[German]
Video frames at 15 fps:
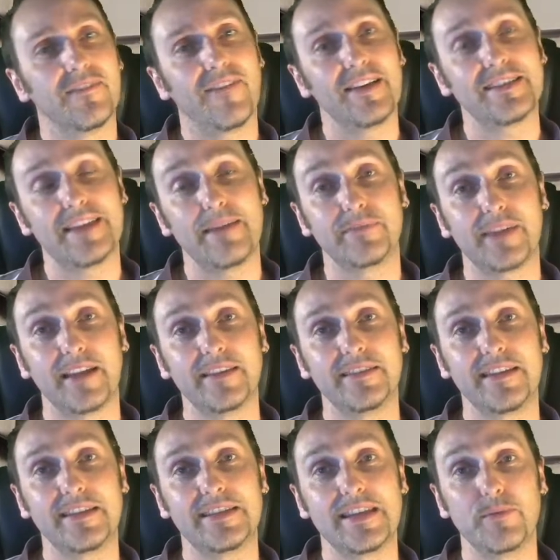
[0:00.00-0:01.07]
was eben dann
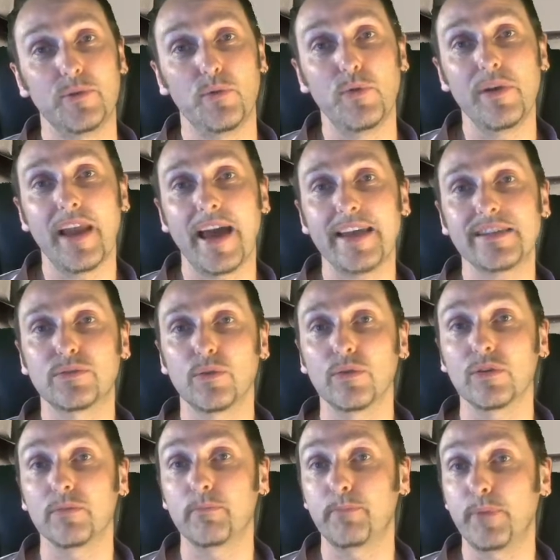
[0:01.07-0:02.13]
die
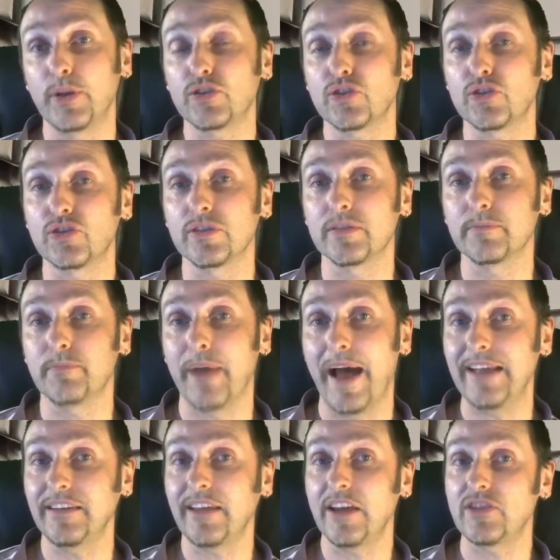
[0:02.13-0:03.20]
CPU-Leistung ein bisschen
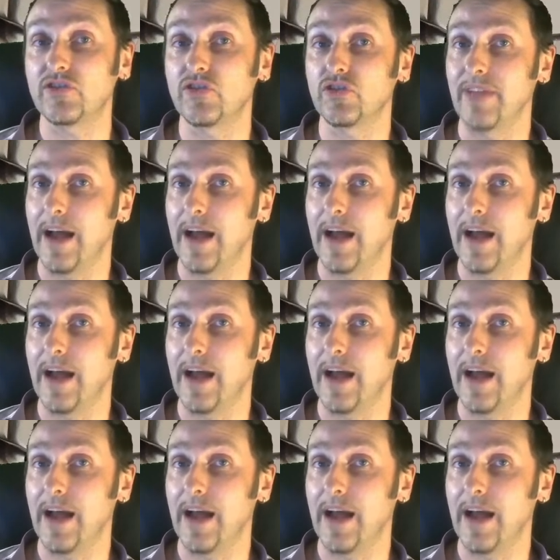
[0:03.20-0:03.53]
beeinträchtigt.